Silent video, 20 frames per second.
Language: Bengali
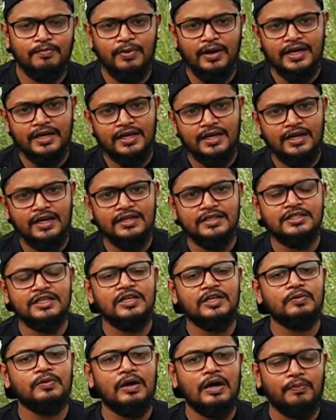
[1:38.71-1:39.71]
বাইকের
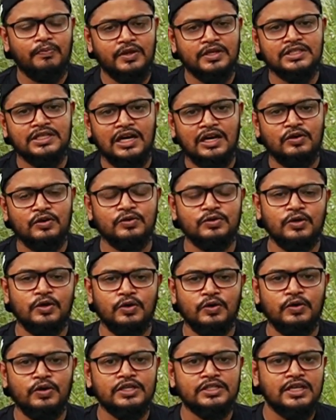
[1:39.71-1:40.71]
ইঞ্জিন এবং আপনার চালানোর
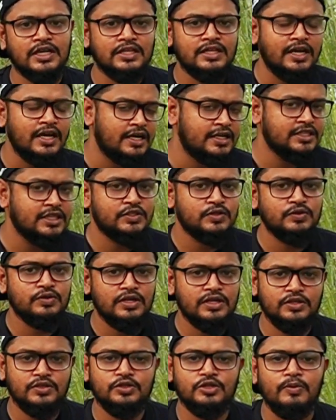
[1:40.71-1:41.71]
ধরনের সাথে অ্যাডজাস্ট হতে
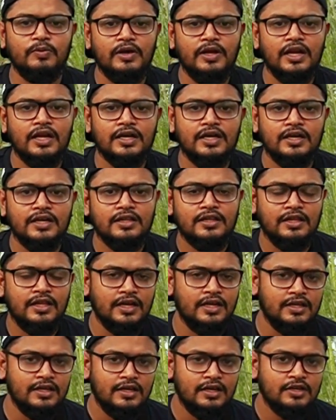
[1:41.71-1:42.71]
একটু সময় লাগে
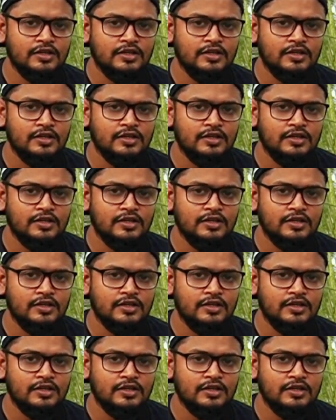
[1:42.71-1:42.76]
তাই